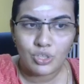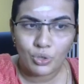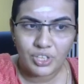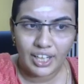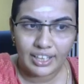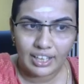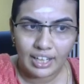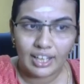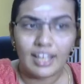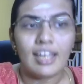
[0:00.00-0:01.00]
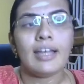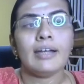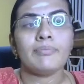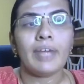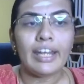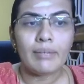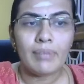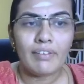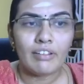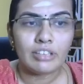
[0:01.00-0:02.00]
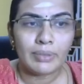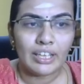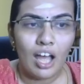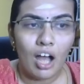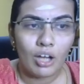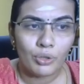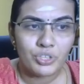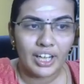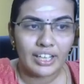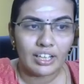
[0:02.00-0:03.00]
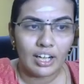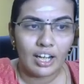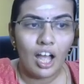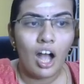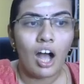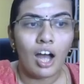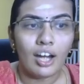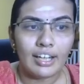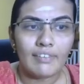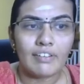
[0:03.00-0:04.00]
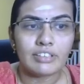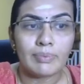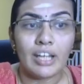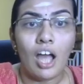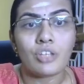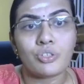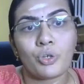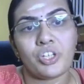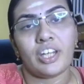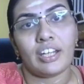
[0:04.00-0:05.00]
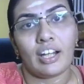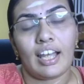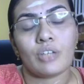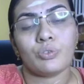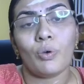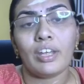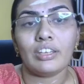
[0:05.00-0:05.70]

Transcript: அஞ்சு கொஷின் கேட்டிருக்காங்க மீடியம் லெவலில் வந்து பார்த்தீங்கன்னா ஆறு கொஷின் கேட்டிருக்காங்க ஹார்ட் லெவலில் வந்து பார்த்தீங்கன்னா அஞ்சு கொஷின் கேட்டிருக்காங்க ஸோ